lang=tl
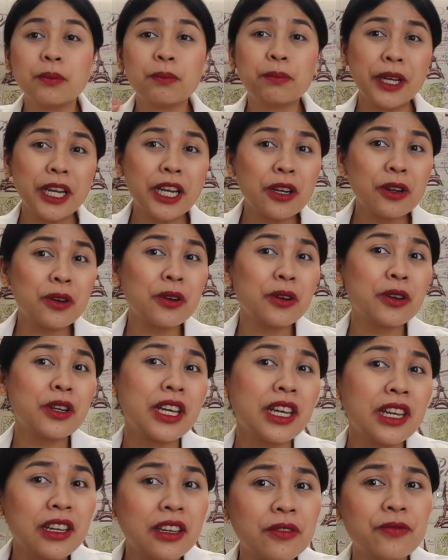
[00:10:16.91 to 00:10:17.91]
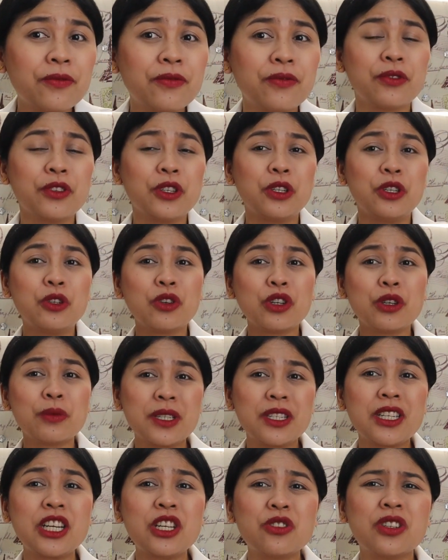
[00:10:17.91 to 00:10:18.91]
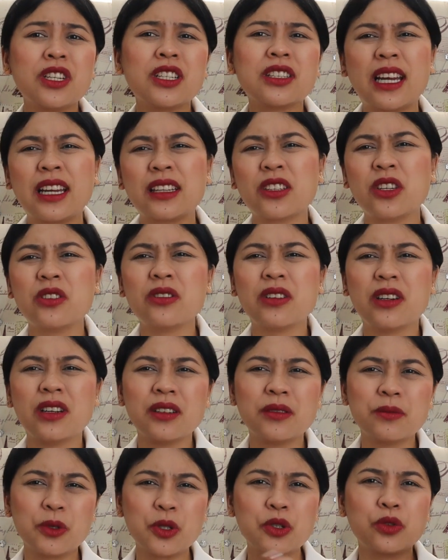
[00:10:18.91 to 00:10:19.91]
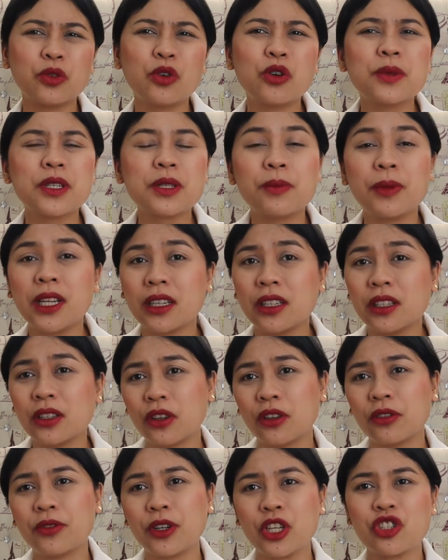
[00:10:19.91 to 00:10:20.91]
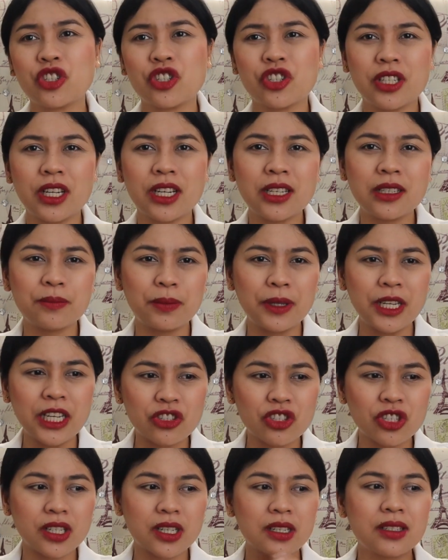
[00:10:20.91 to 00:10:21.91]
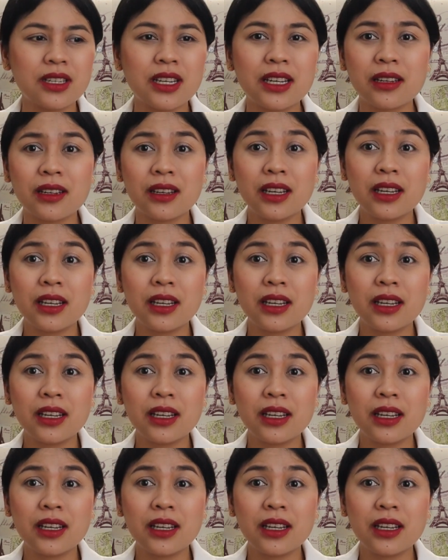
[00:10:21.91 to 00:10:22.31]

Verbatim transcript: Pero if yung iba sa inyo nagtatanong, ah, gusto ko mas malaking coverage dyan, teach, kasi